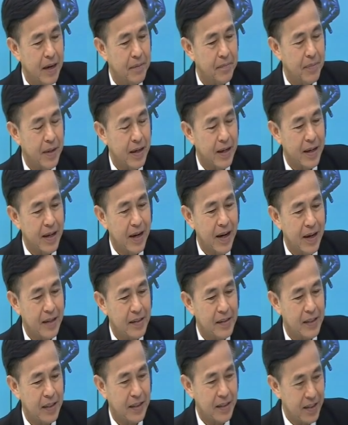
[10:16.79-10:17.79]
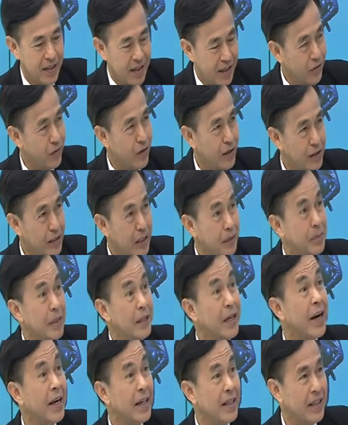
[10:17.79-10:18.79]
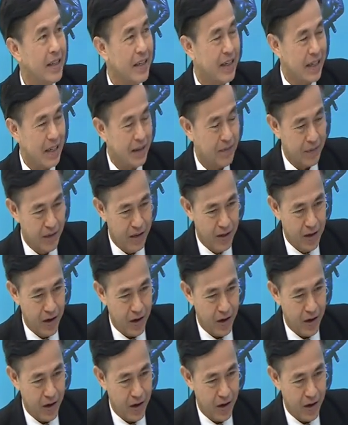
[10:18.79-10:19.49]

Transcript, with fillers: การประกาศสิ่งที่เรียกว่า CPI นะครับ